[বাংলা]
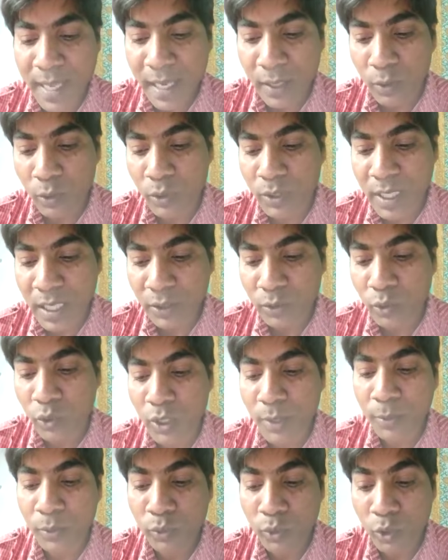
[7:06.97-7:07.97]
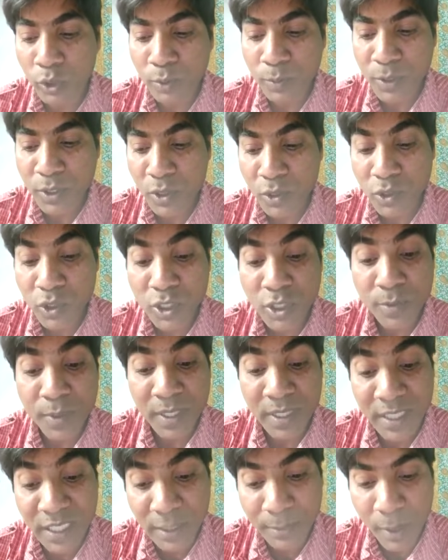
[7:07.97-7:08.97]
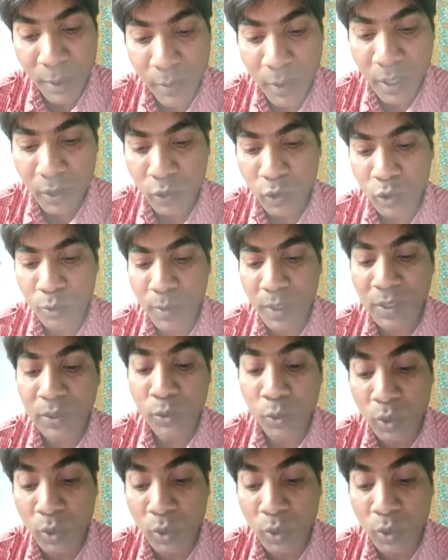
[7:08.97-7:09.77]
অ্যানোড ক্যাথোড এবং তরিত বিশ্লেষ হিসেবে কি ব্যবহার করবে